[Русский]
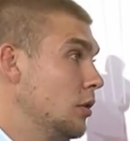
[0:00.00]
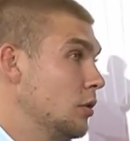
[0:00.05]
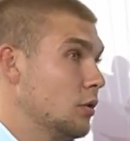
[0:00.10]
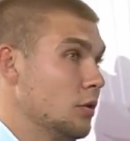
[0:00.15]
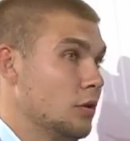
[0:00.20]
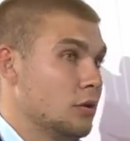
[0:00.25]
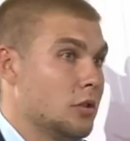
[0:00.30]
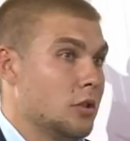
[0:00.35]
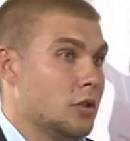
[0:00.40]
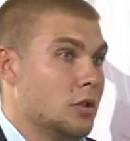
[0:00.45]
То
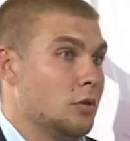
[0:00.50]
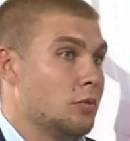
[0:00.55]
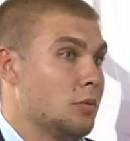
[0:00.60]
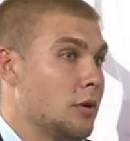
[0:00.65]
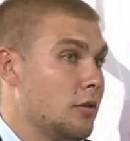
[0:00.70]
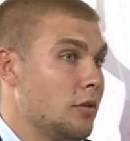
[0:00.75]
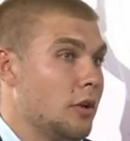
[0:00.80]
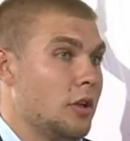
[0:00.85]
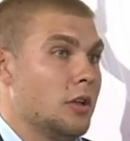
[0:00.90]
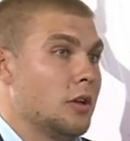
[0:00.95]
есть это
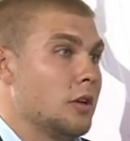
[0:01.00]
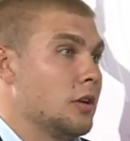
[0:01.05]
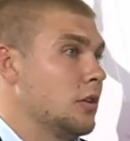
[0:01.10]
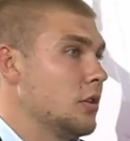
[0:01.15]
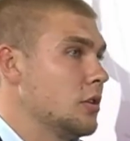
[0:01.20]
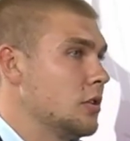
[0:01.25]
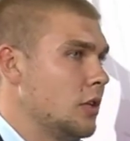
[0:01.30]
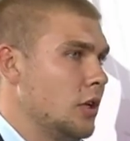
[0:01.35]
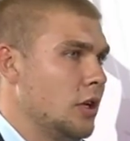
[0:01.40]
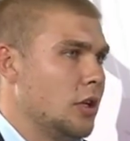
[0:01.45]
управление
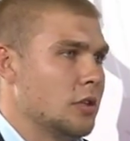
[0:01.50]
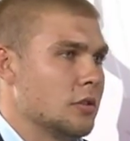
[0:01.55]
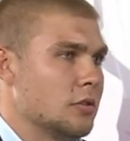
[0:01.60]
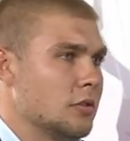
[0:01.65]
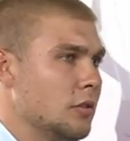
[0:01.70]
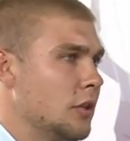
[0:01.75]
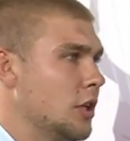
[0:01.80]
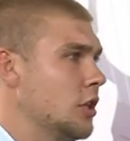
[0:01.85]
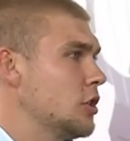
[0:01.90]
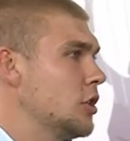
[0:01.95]

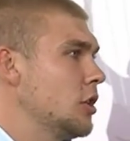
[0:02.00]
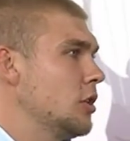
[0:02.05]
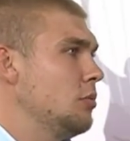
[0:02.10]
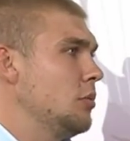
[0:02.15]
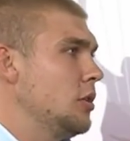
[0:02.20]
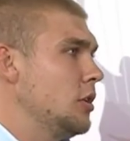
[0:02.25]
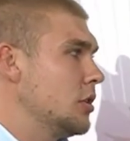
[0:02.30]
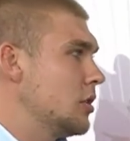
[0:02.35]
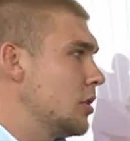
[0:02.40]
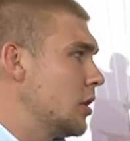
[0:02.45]
градостроительства, наша
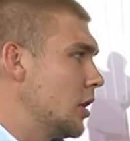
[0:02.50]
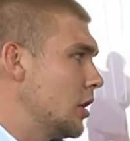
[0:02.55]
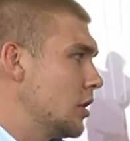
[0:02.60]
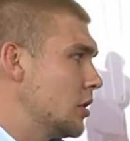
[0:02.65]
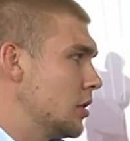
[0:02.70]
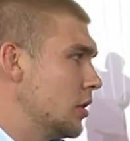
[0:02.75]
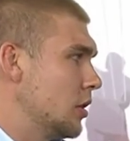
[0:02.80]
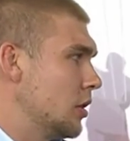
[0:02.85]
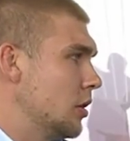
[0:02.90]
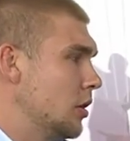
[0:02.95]

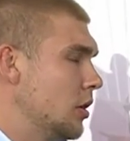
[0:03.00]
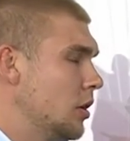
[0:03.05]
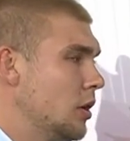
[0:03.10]
администрация.